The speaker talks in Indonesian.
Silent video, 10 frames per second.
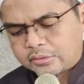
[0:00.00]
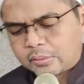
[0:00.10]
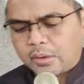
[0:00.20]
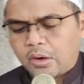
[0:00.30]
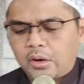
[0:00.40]

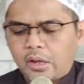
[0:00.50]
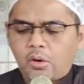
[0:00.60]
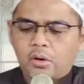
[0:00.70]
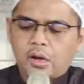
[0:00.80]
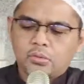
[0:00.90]
disembah oleh
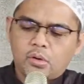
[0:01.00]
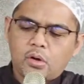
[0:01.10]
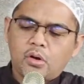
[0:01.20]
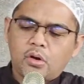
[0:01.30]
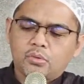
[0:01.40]
orang
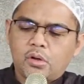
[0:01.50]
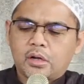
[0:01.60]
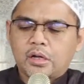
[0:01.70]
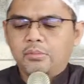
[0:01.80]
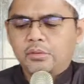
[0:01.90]
tua orang tua
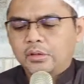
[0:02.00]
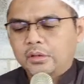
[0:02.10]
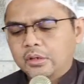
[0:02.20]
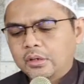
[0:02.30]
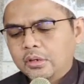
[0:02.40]
kami.